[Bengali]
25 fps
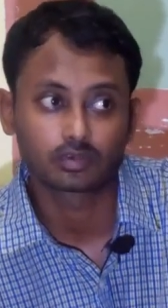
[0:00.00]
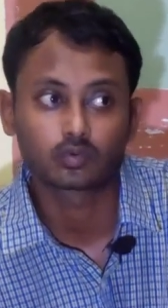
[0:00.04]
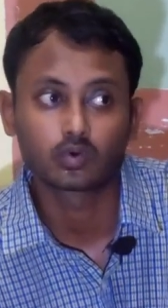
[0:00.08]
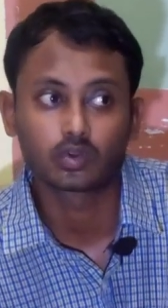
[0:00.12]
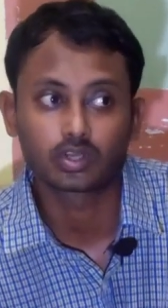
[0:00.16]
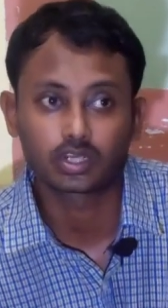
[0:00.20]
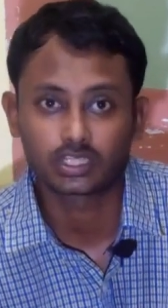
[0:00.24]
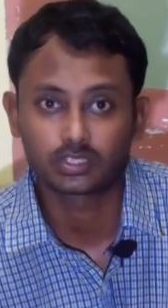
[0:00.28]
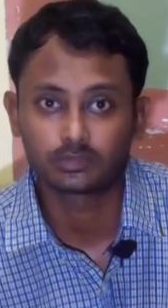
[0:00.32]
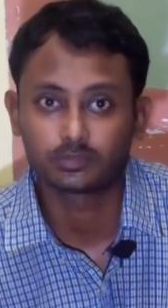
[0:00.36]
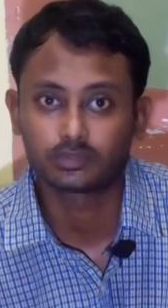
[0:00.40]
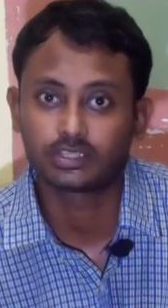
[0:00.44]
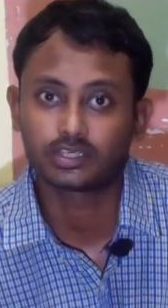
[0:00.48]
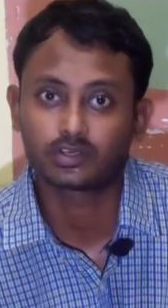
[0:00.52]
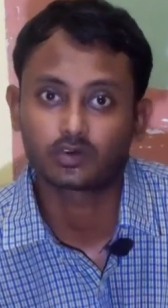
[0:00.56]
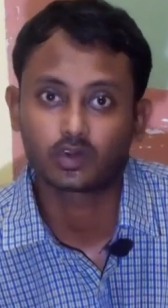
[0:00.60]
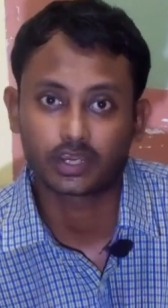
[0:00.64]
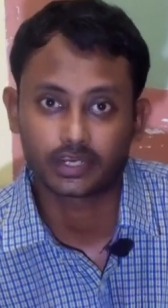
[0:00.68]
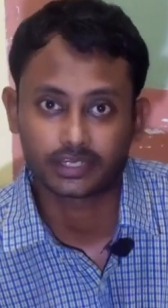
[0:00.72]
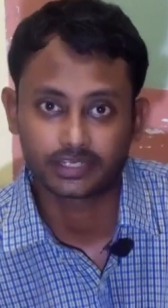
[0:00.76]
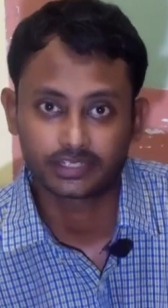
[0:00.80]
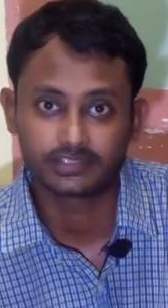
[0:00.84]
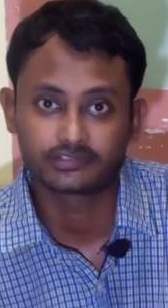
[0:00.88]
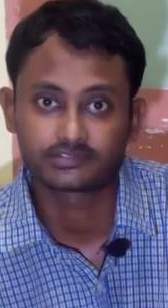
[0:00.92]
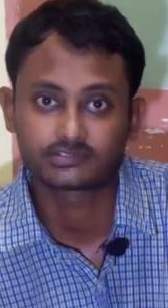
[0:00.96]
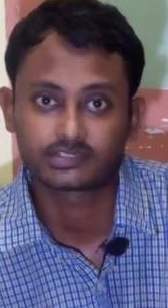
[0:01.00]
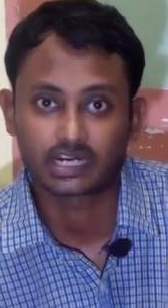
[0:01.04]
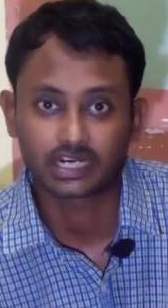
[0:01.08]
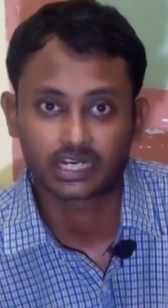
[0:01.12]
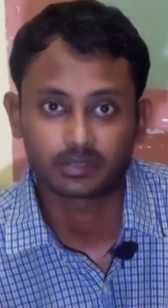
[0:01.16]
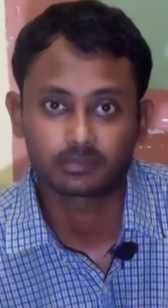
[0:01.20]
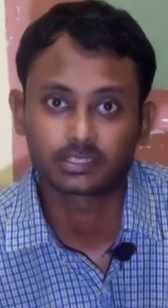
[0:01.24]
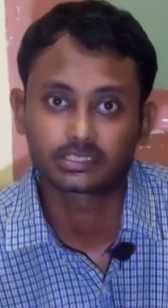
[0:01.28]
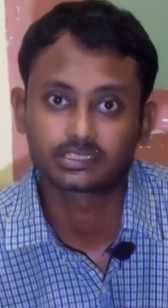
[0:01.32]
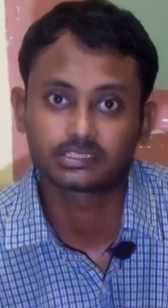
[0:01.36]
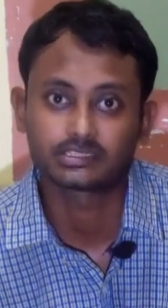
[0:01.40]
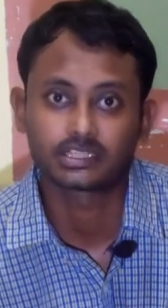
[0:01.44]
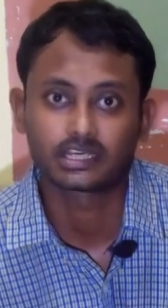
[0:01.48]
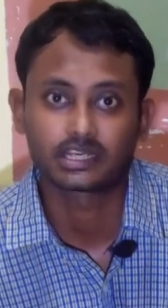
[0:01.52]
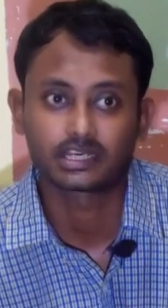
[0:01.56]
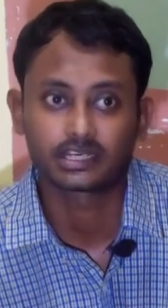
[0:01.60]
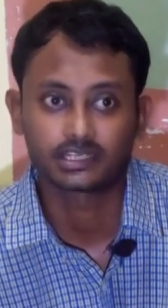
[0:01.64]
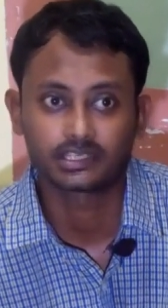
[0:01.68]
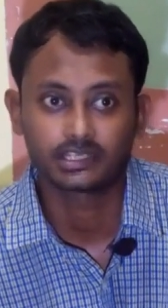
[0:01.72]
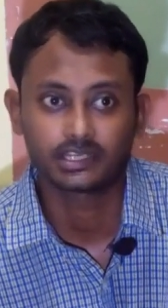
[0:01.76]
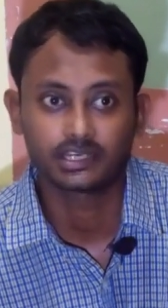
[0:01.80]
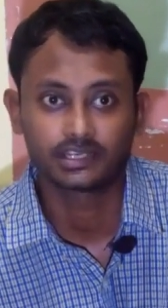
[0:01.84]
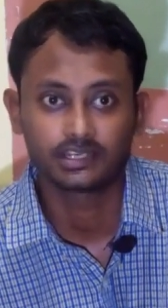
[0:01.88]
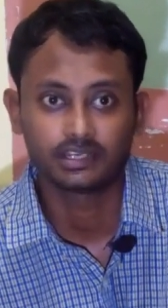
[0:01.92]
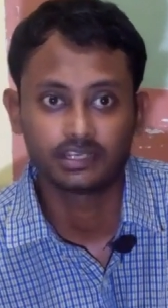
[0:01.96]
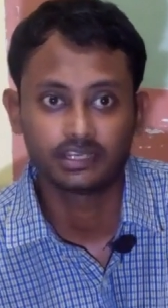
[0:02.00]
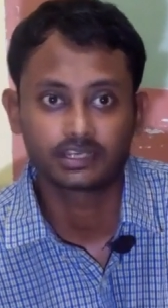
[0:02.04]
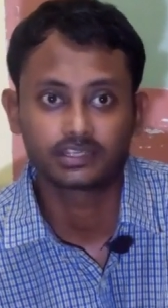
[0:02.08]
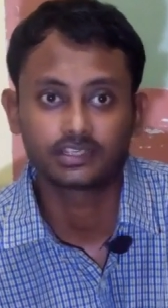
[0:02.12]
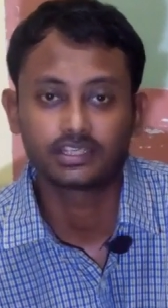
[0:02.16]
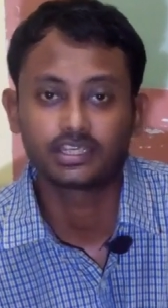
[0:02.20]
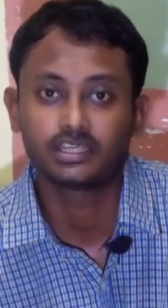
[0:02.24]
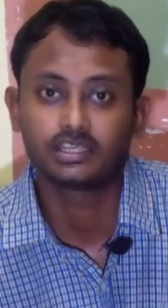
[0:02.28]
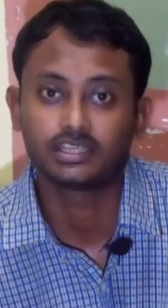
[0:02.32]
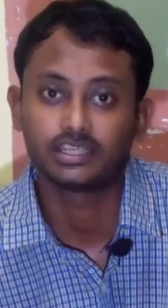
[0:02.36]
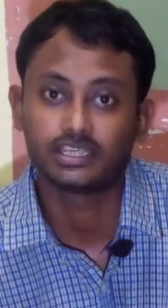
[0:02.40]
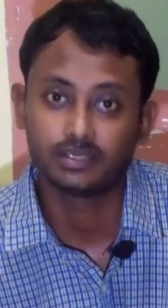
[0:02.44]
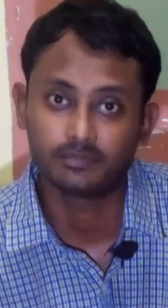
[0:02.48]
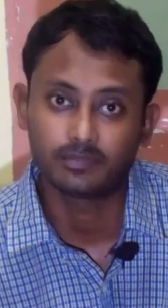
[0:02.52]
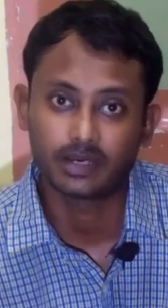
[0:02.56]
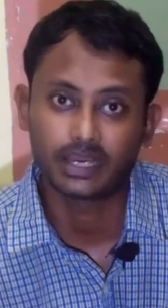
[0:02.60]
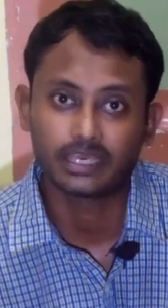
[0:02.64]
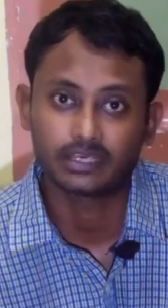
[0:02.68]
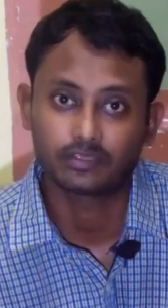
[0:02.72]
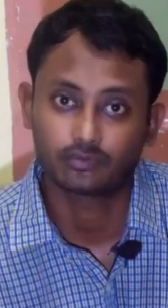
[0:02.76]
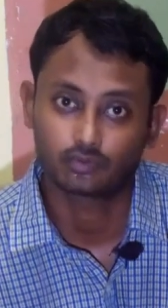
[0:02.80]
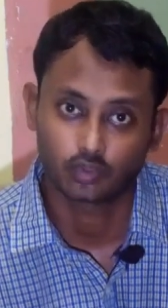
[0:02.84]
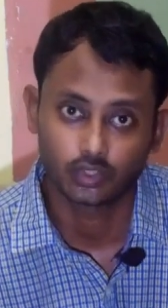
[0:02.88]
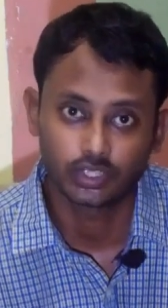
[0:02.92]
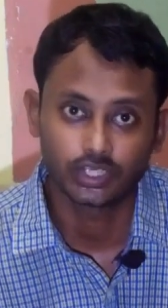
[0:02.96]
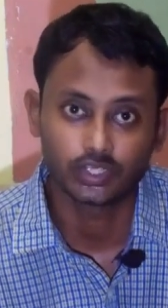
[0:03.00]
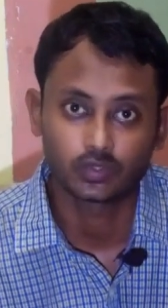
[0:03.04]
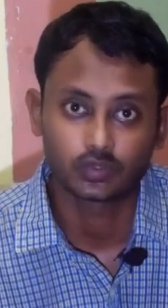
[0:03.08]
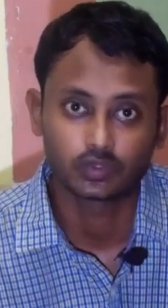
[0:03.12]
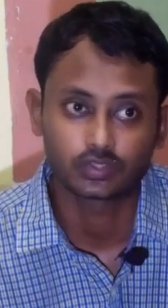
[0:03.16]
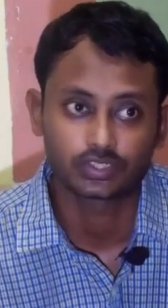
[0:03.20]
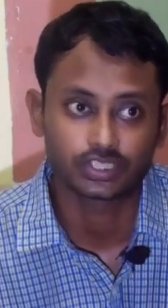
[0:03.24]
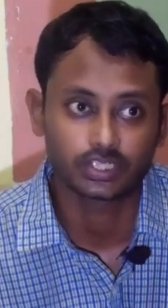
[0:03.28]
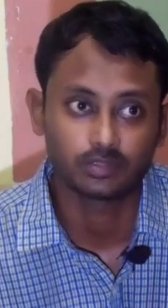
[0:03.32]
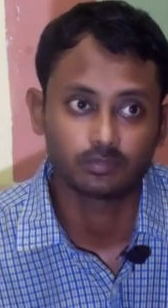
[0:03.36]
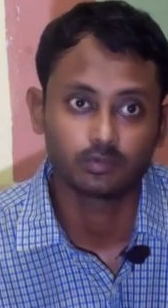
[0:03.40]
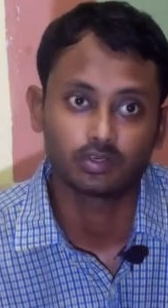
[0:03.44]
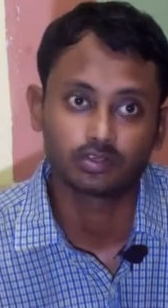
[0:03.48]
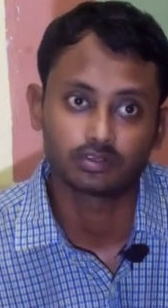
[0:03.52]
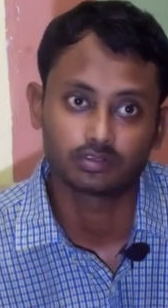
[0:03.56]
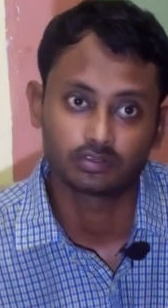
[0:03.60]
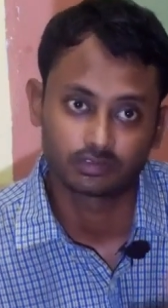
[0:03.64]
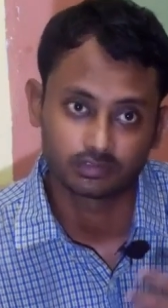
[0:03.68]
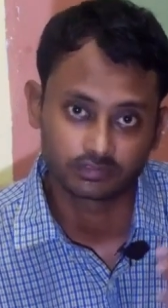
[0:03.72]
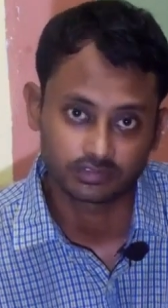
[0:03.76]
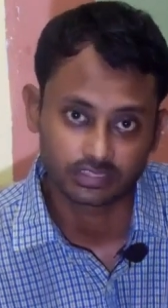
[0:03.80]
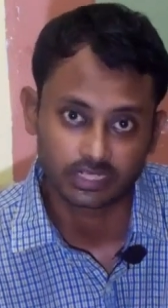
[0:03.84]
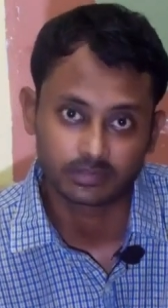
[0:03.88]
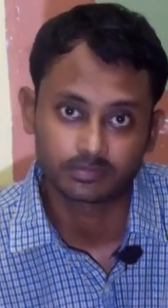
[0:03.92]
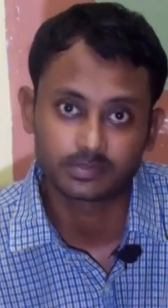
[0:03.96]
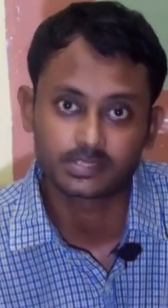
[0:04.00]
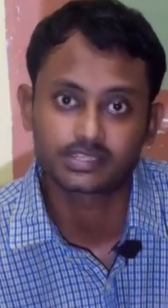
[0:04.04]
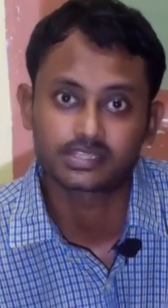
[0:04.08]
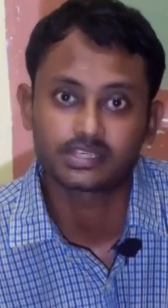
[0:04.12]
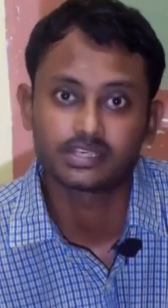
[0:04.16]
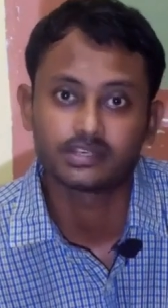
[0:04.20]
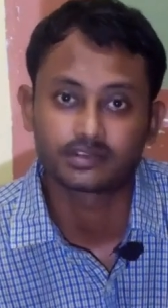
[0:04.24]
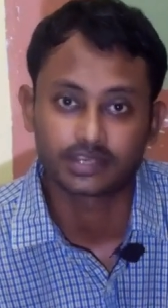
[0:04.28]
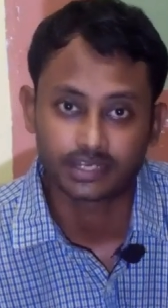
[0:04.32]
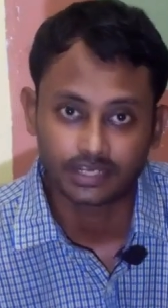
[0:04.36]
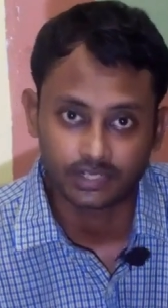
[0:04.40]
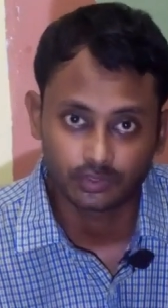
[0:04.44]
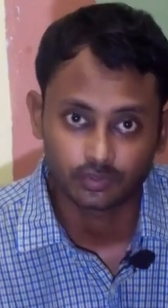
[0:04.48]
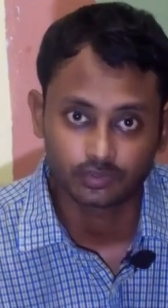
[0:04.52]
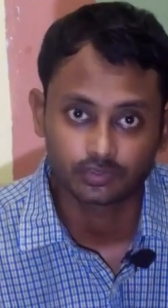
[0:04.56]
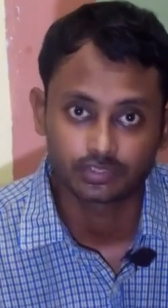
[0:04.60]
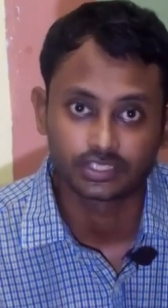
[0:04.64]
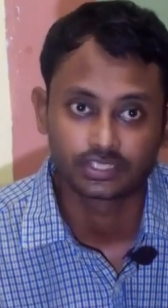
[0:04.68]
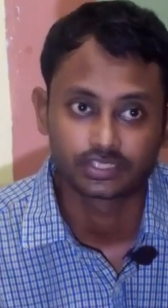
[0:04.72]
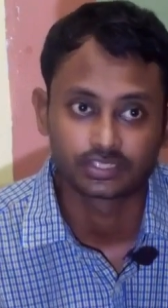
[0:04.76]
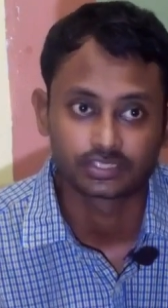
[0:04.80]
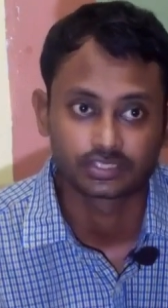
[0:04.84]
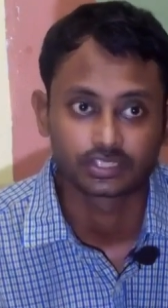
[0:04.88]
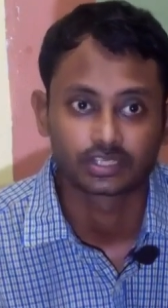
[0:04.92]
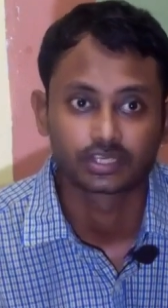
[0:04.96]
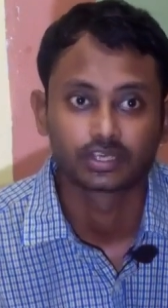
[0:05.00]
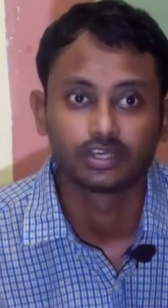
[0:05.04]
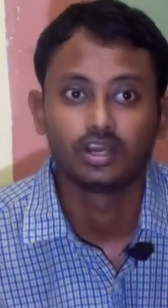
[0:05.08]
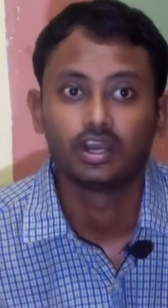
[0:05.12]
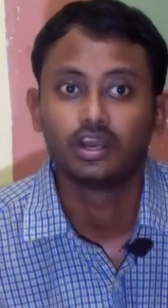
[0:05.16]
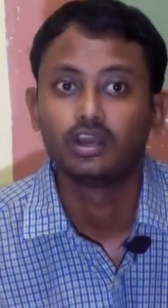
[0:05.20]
কলকাতার মধ্যে কয়েকটি স্টার্ট আছে যারা কিনা ইলেকট্রিক ই বাইক তৈরি করছে এবং সার্ভিসে রেন্টও দিচ্ছে